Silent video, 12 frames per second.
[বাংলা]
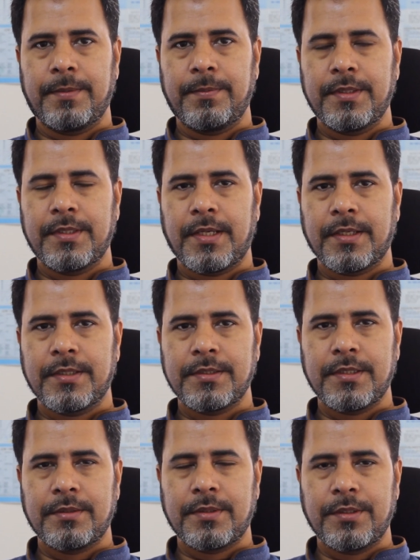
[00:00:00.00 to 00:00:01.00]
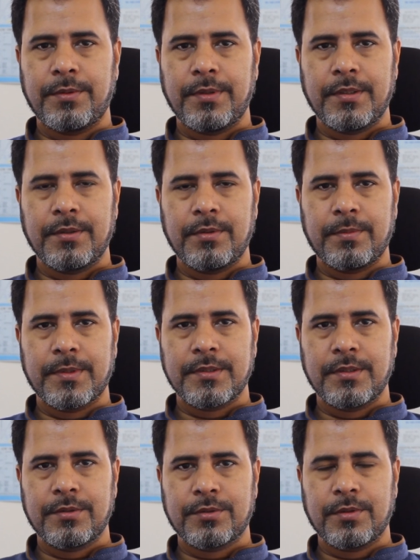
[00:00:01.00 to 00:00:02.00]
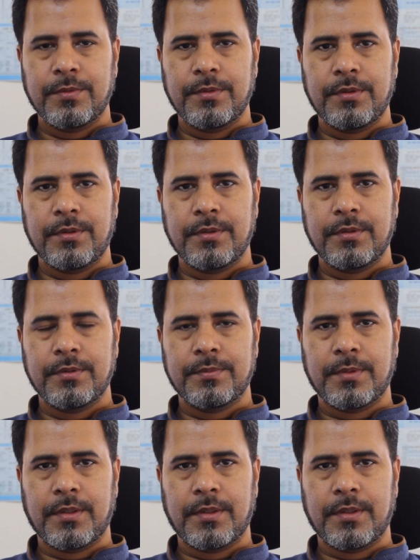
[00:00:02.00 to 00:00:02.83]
এমনিতে আগে যে টিউটোরিয়ালগুলো আমার ছিল সবগুলো হলো